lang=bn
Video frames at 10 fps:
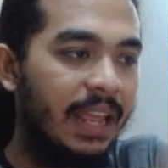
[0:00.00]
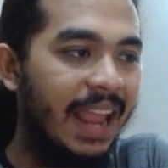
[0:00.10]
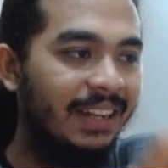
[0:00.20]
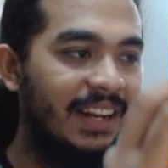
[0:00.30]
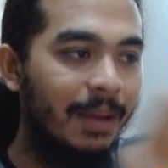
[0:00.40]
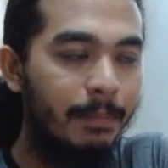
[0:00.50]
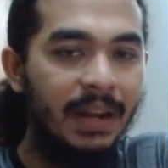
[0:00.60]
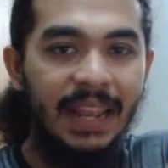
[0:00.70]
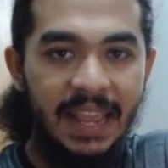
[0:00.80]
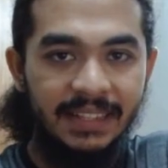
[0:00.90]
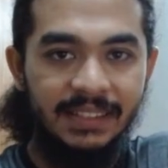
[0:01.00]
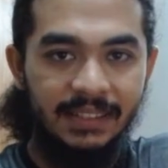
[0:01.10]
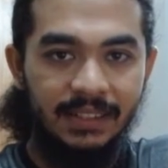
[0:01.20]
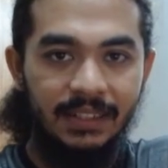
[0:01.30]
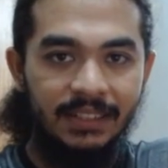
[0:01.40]
একটা নাম্বার এক্স
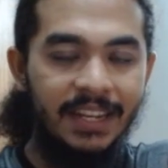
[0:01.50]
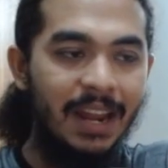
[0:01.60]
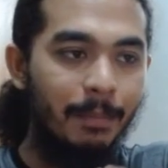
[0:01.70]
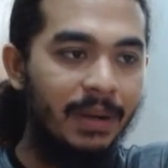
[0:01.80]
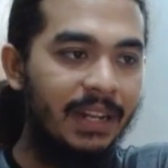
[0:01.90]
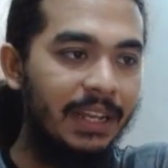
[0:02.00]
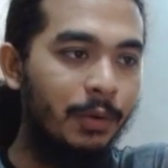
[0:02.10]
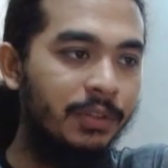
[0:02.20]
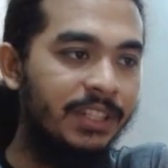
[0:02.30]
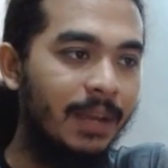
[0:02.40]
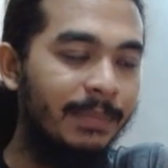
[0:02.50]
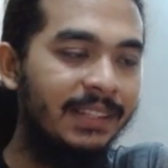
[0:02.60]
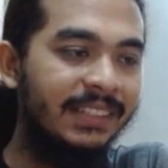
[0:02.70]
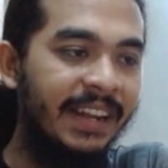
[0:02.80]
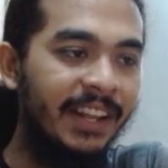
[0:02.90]
সেই নাম্বারটাকে হচ্ছে আপনার
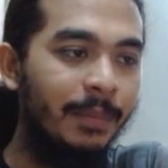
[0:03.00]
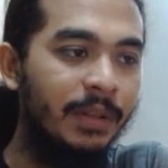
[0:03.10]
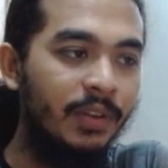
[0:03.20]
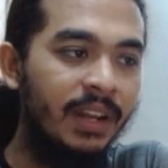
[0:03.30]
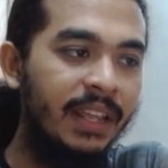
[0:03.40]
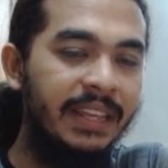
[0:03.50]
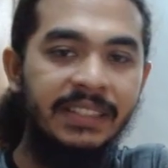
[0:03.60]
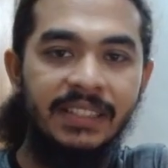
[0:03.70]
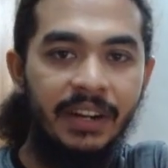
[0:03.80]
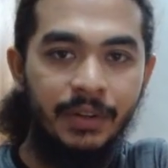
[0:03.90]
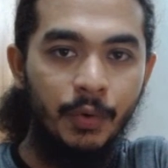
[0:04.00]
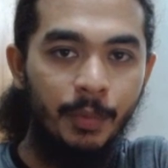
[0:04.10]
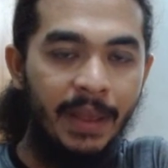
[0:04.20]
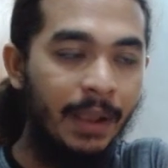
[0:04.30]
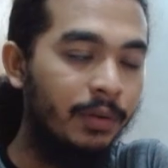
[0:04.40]
সেটের ভিতরে ইনসার্ট
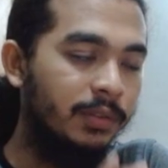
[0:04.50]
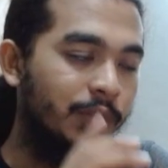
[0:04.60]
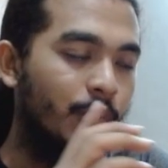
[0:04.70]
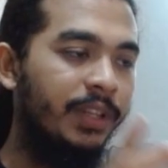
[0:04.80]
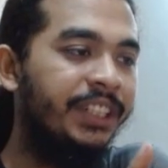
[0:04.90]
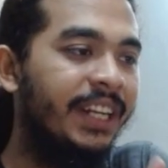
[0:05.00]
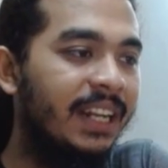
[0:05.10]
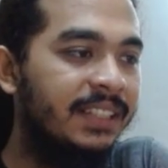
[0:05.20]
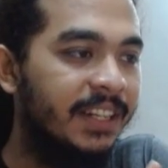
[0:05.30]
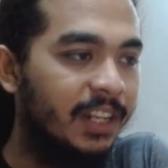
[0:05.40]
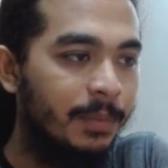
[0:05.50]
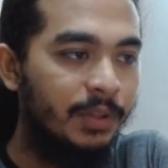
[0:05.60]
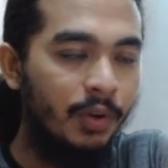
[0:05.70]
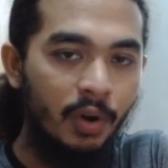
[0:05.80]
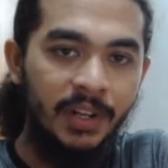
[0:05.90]
করবে এখন যদি সেটা সেটের
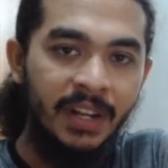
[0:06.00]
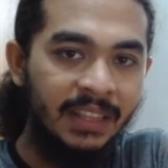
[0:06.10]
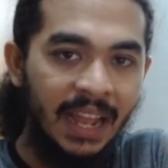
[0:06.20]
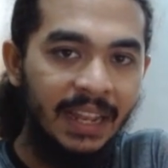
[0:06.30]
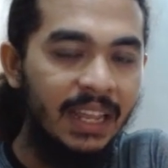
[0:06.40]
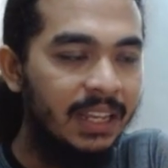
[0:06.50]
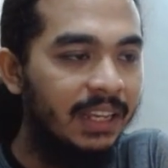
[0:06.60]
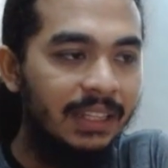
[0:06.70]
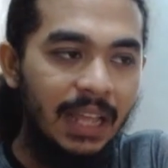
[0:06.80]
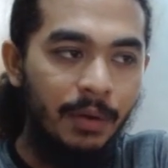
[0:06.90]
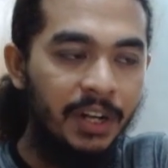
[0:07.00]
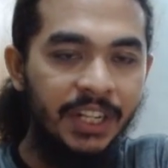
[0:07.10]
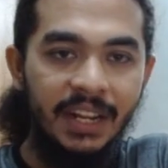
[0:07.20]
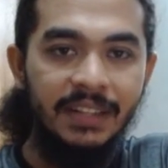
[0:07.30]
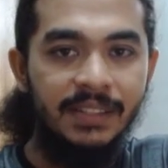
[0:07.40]
ভিতরে অলরেডি থাকে তাহলে
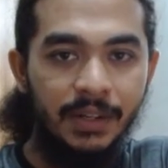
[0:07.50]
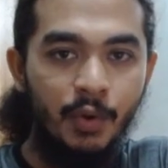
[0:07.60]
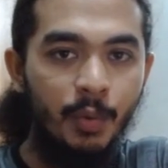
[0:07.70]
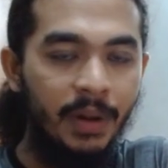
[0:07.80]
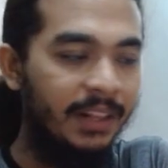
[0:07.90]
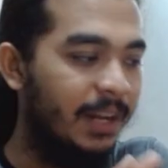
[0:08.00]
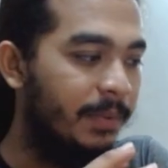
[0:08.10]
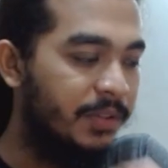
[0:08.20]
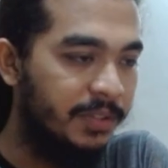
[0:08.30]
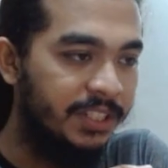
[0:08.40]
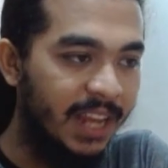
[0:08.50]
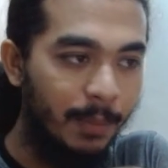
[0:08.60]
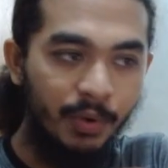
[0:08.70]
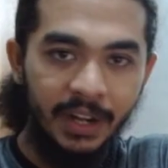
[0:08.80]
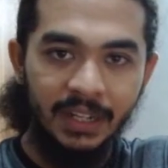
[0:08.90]
সেটা ইনসার্ট করবে না দ্যাট মিনস হচ্ছে সে
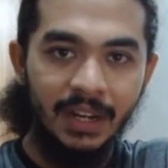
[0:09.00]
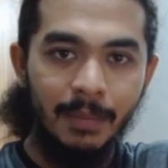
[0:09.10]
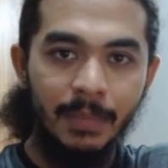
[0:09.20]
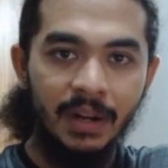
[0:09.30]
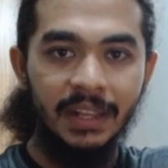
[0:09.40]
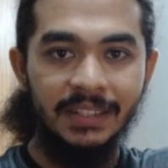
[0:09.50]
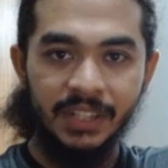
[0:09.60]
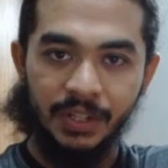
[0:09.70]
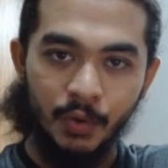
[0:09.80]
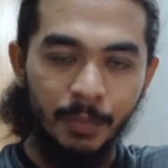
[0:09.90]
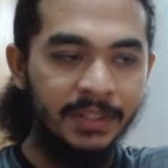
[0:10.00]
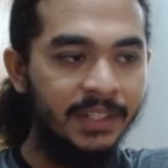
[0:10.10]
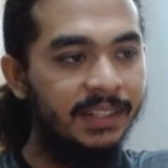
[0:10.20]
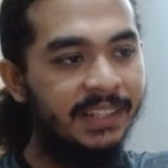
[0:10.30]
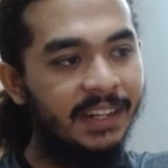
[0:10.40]
এমন একটা নাম্বার ইনসার্ট করবে
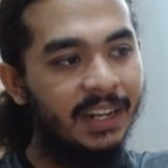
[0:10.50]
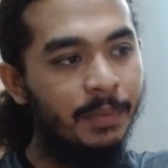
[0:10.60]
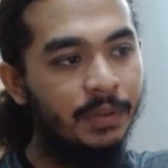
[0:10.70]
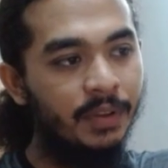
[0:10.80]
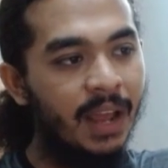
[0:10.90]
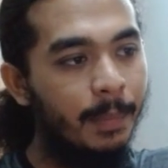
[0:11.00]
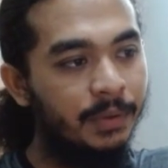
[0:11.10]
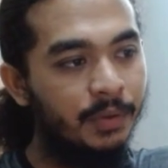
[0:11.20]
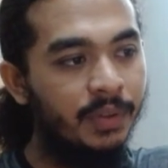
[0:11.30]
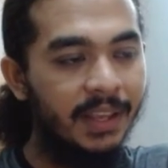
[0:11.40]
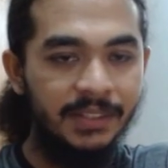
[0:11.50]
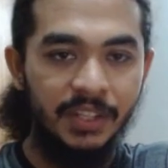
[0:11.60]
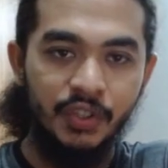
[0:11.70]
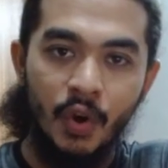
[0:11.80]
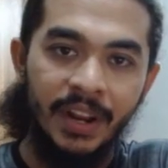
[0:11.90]
যেটা সেটের ভিতরে আপাতত
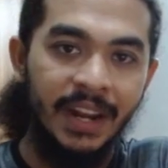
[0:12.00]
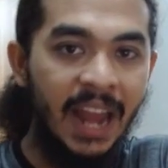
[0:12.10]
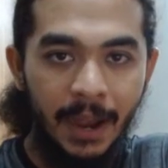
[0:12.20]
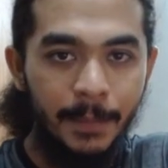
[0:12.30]
এক্সিস্ট করে না